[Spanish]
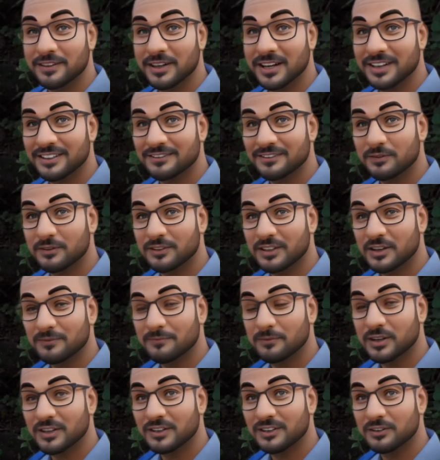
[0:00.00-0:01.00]
Estos
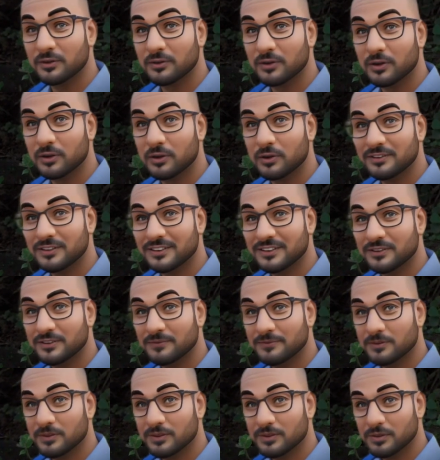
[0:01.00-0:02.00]
lémures son
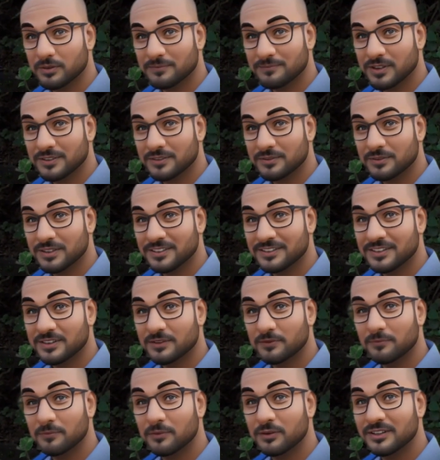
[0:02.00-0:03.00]
conocidos por sus patrones de
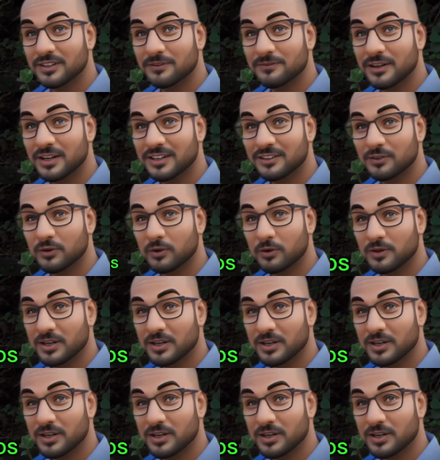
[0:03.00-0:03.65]
comportamiento